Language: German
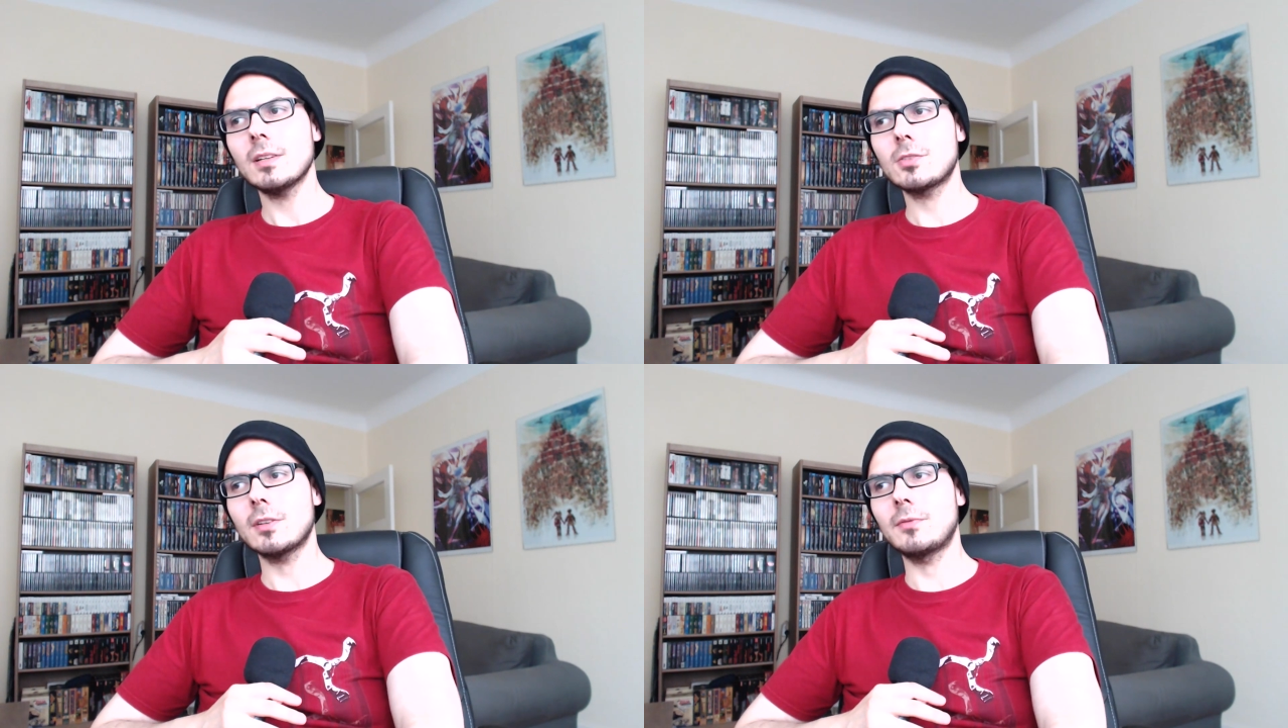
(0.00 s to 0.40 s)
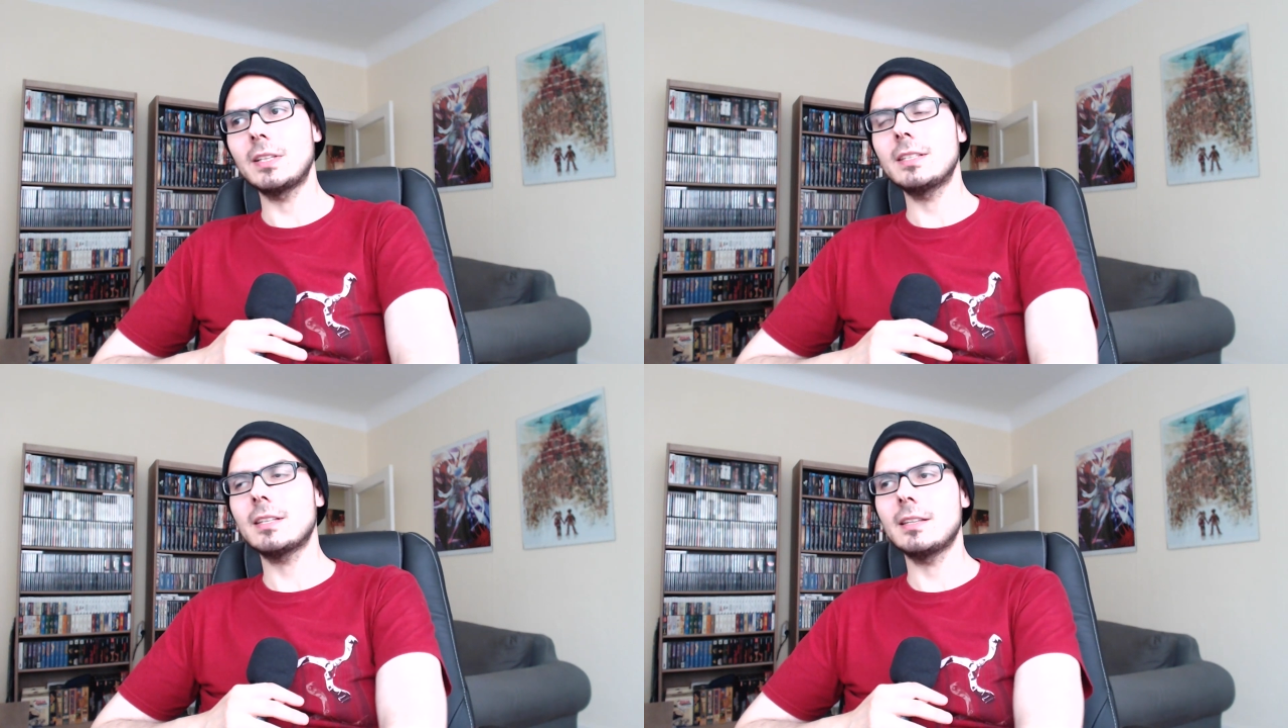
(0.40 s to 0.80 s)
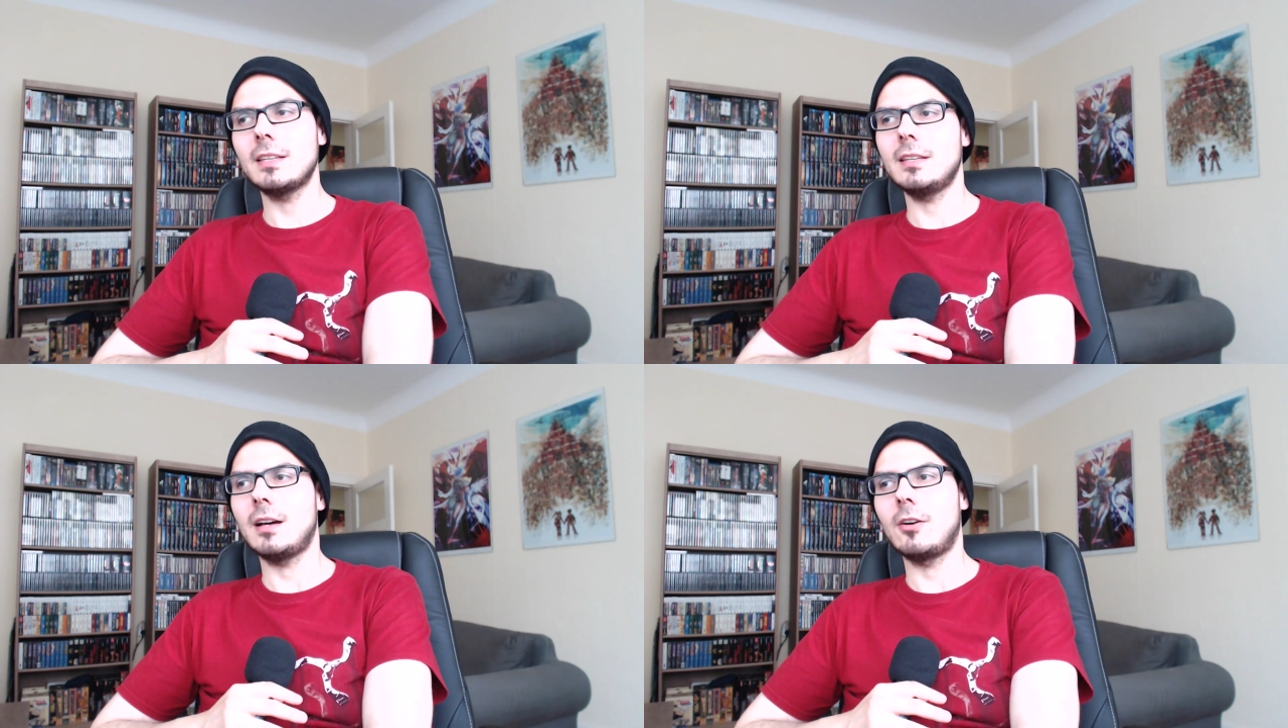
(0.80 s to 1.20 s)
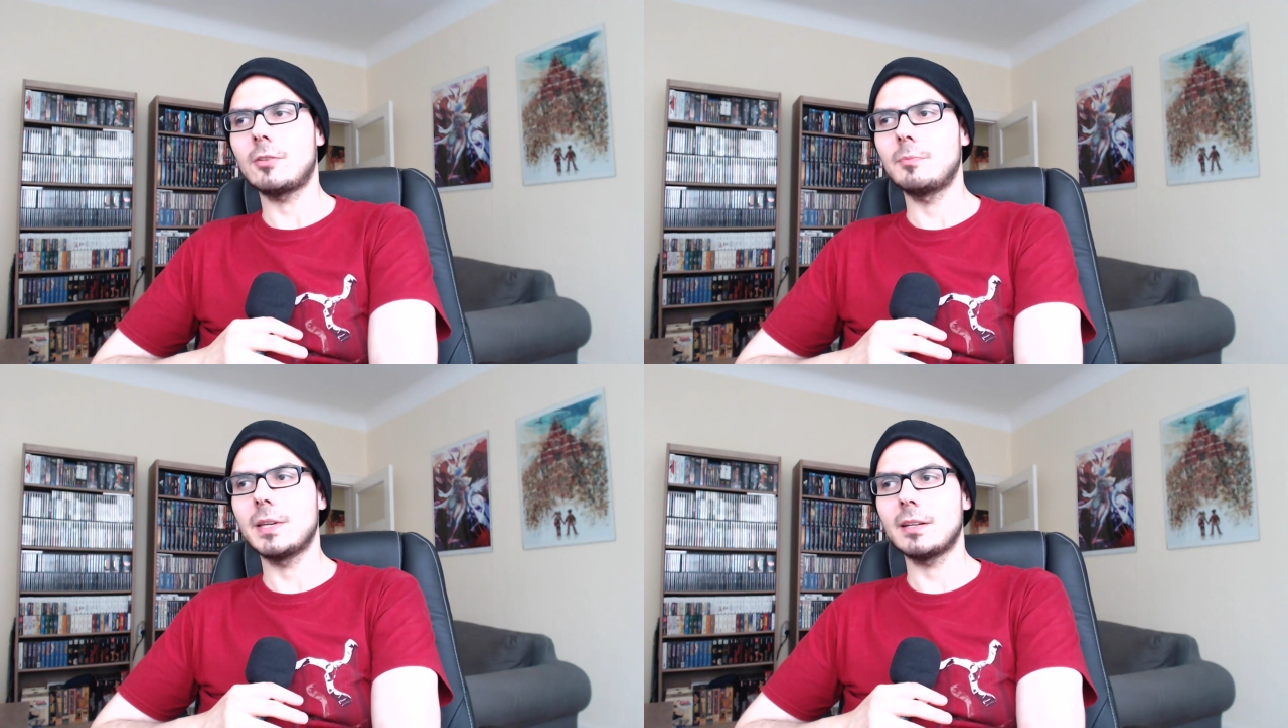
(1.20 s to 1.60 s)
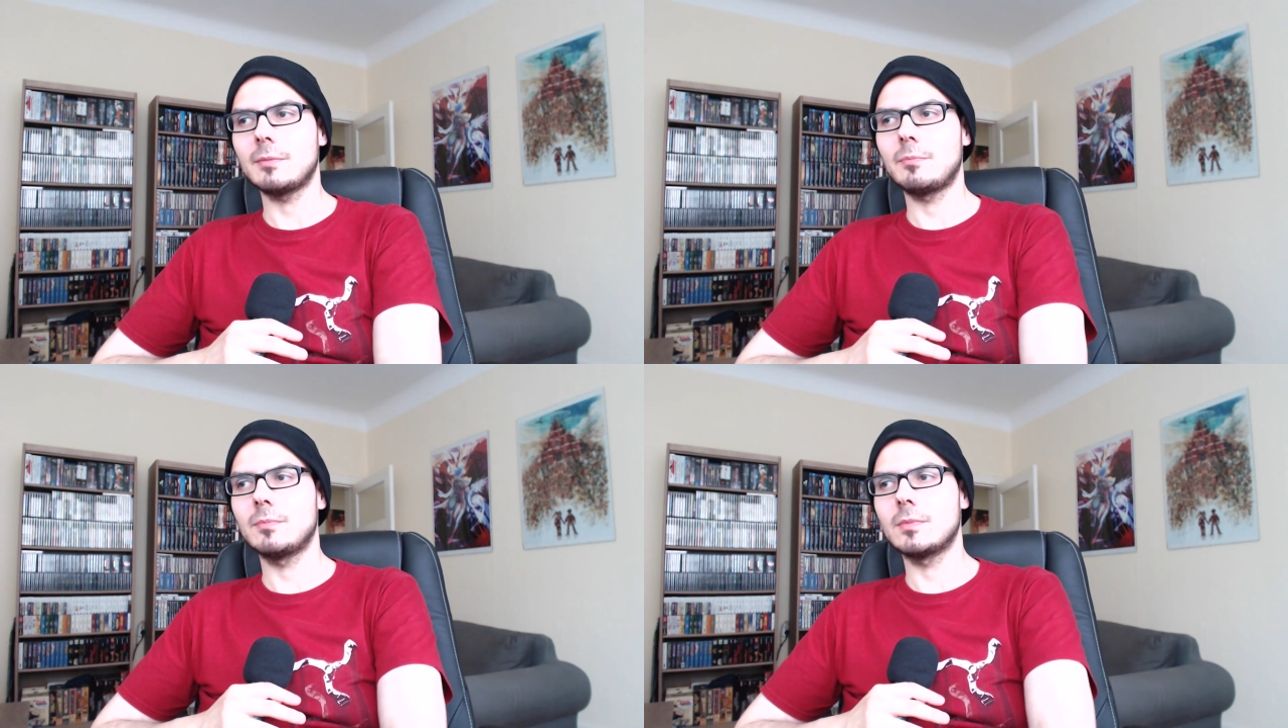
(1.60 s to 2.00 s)
Zeug, weil ich ja eh auch
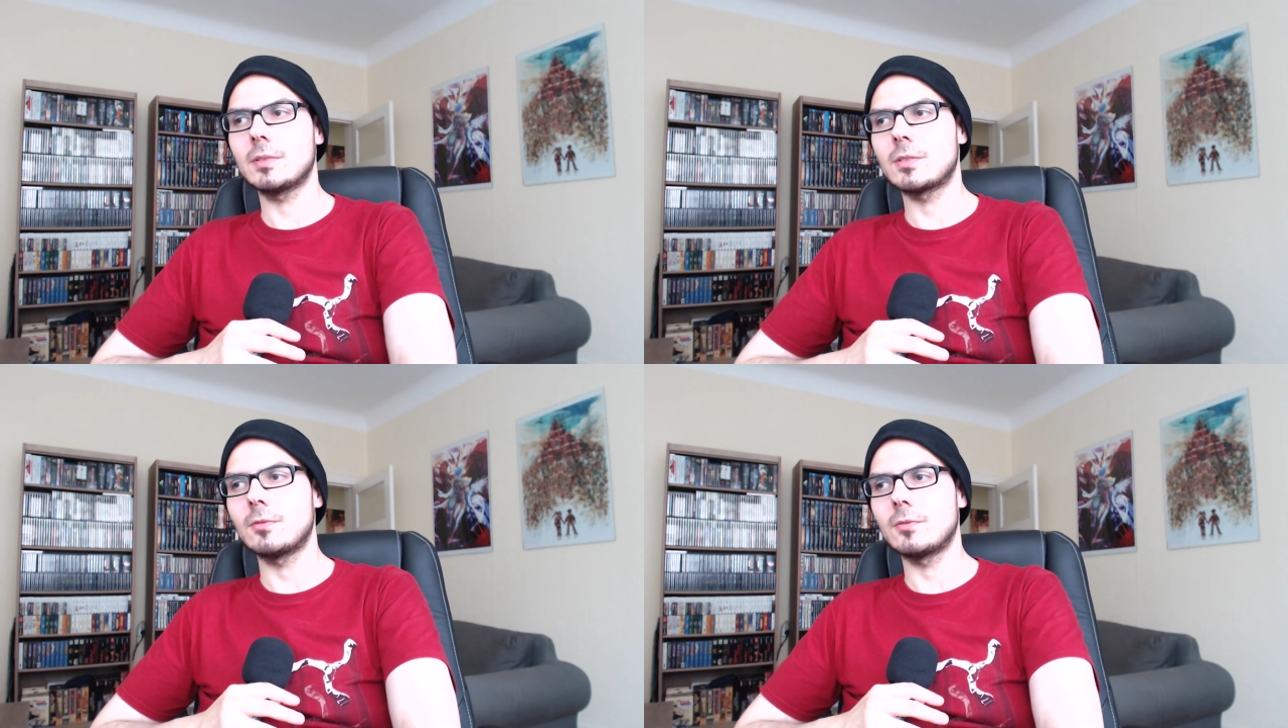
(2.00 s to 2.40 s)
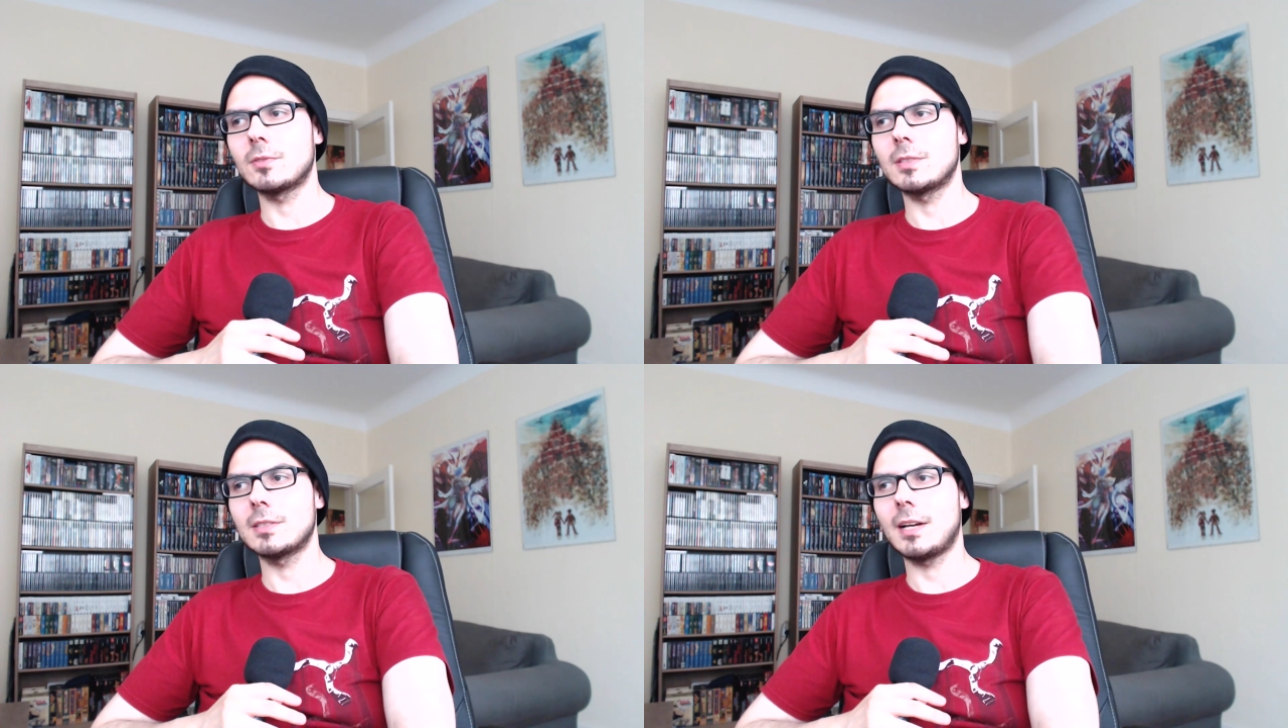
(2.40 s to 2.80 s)
mehr so